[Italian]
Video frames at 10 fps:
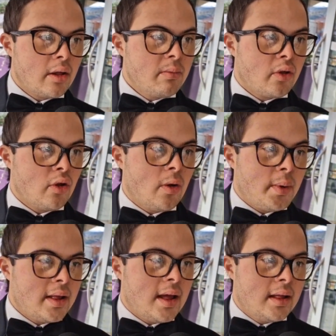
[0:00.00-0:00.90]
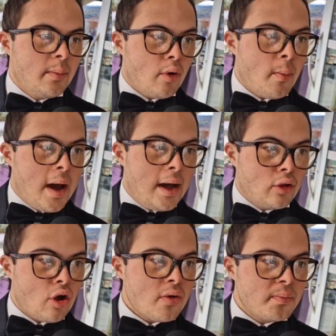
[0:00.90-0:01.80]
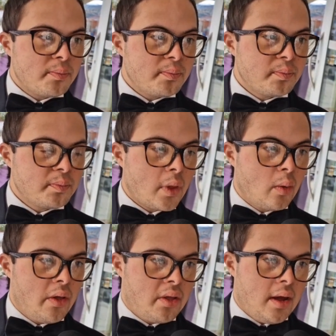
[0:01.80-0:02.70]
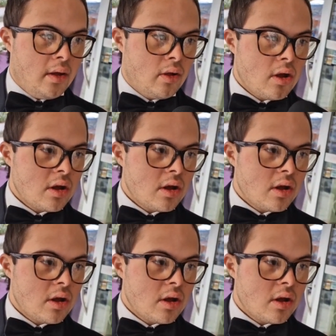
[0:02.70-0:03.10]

mi sono appena diplomato quest'anno.